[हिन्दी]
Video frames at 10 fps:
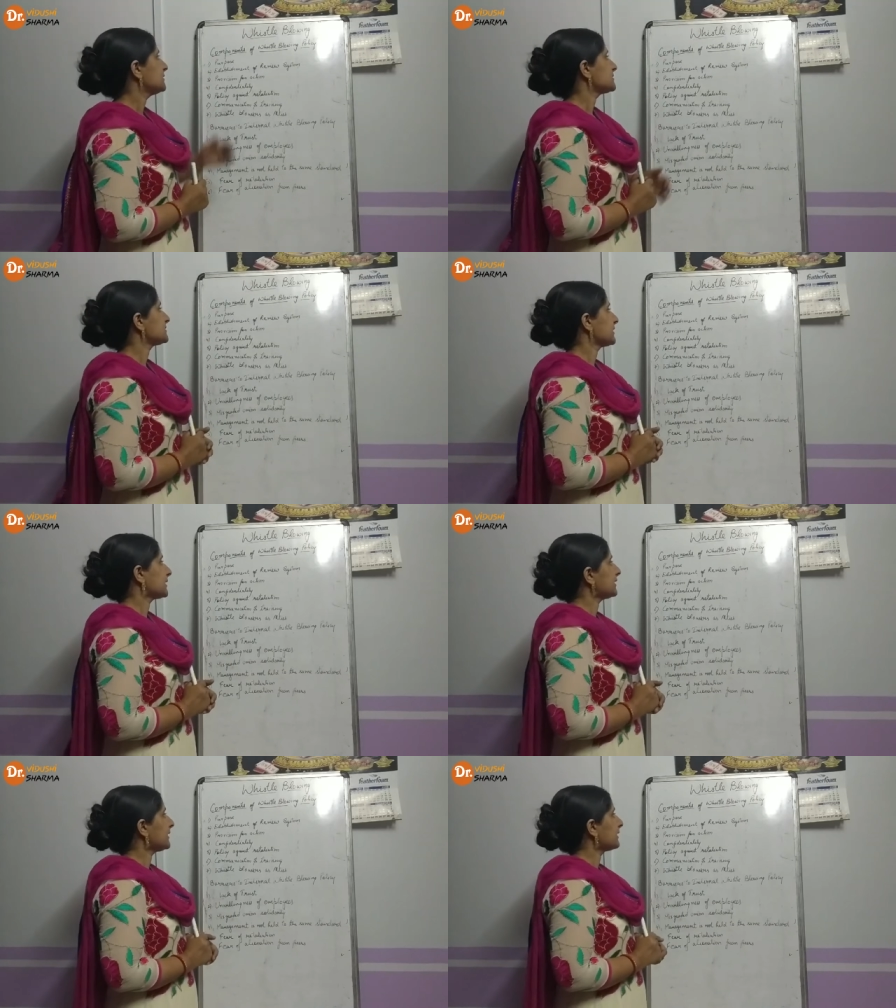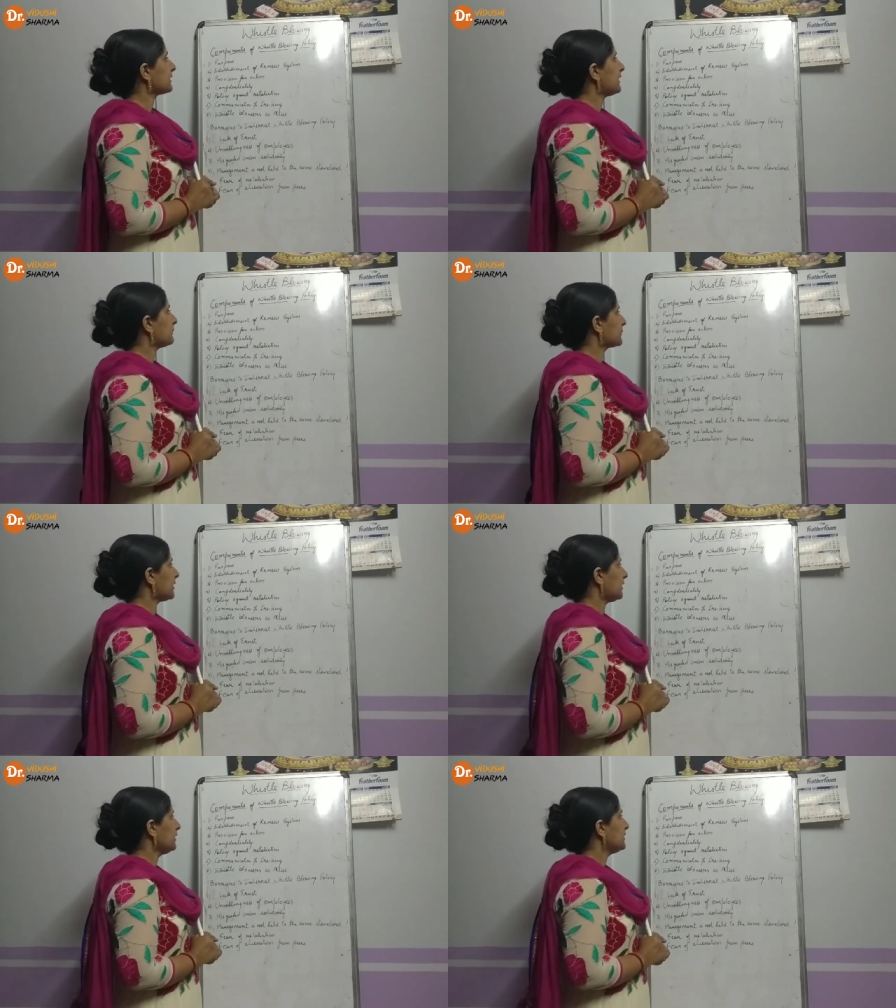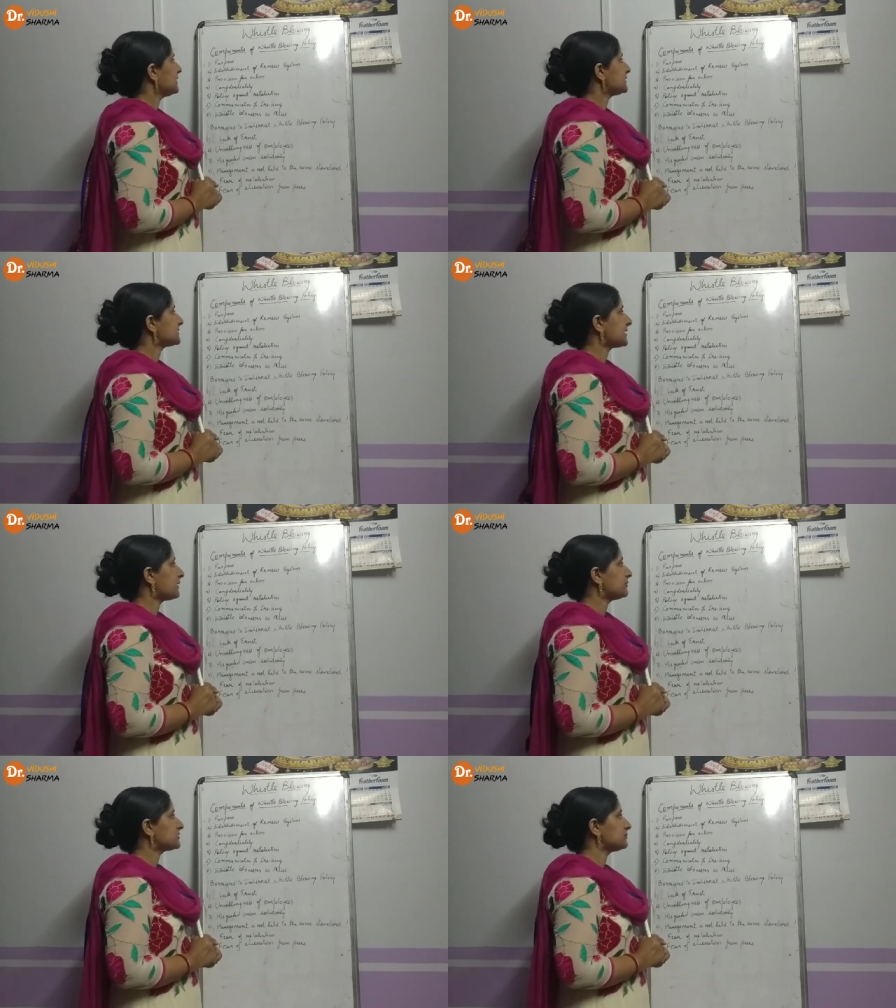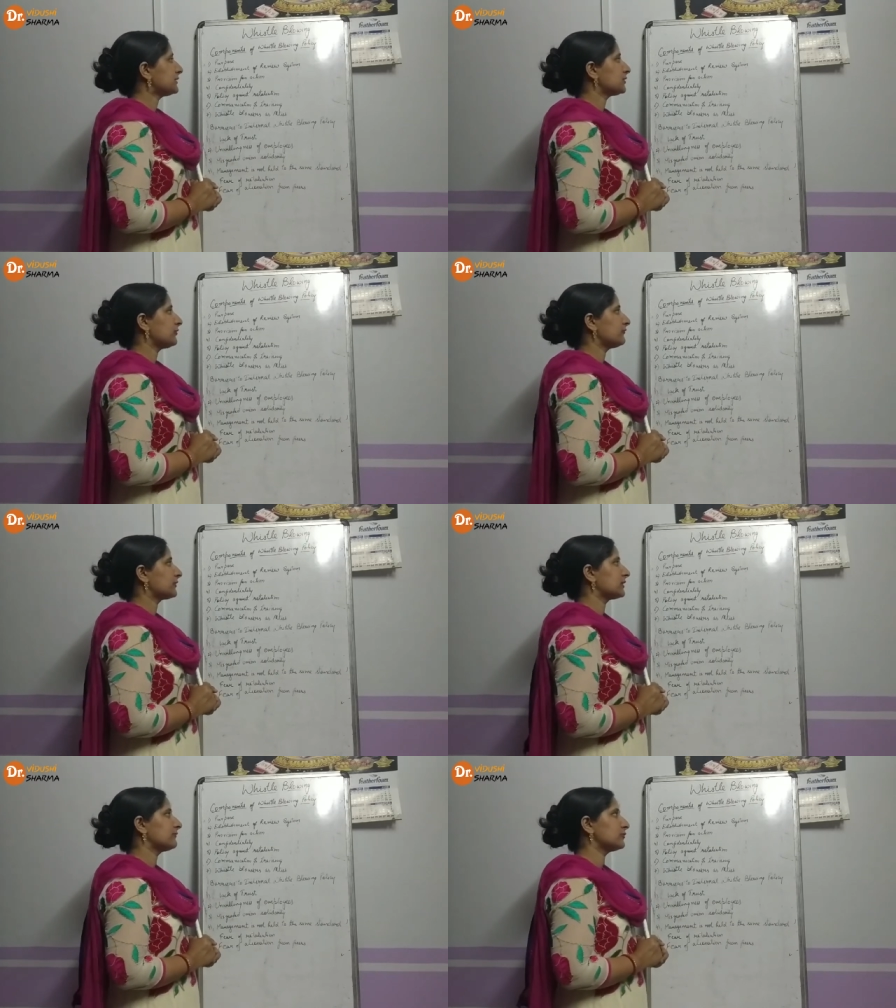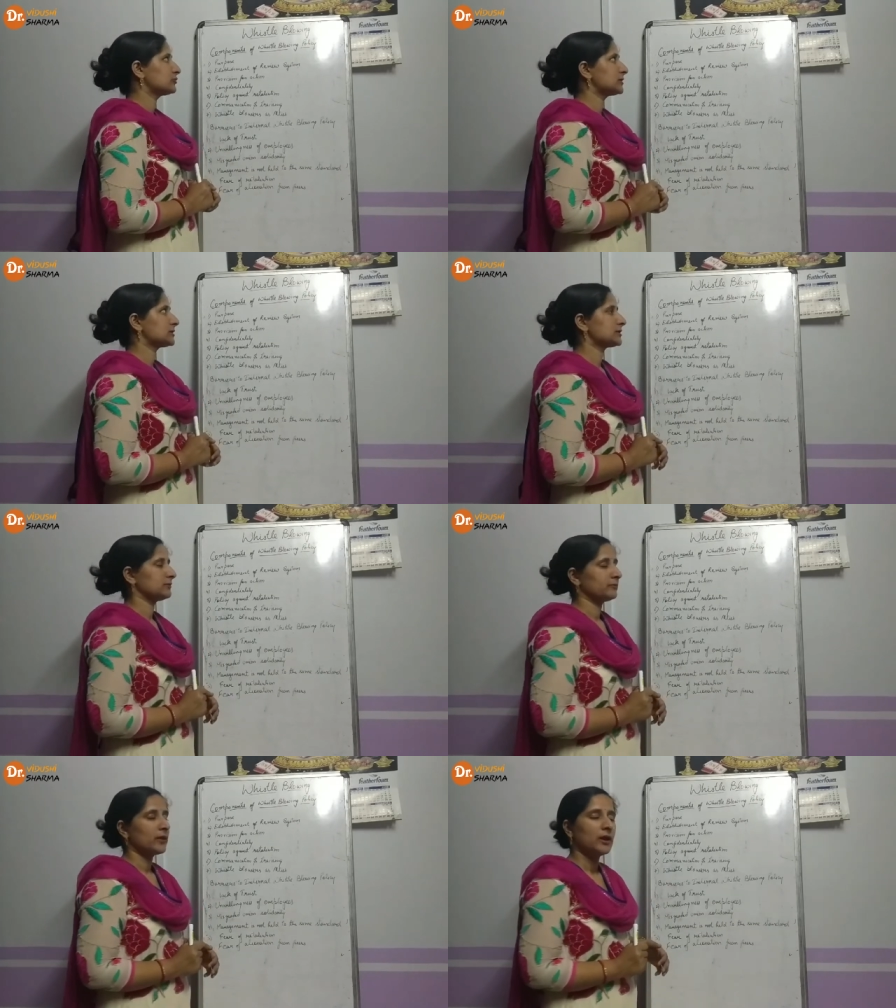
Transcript: सेकेंड आ गया आपका एस्टेब्लिशमेंट ऑफ रिव्यू सिस्टम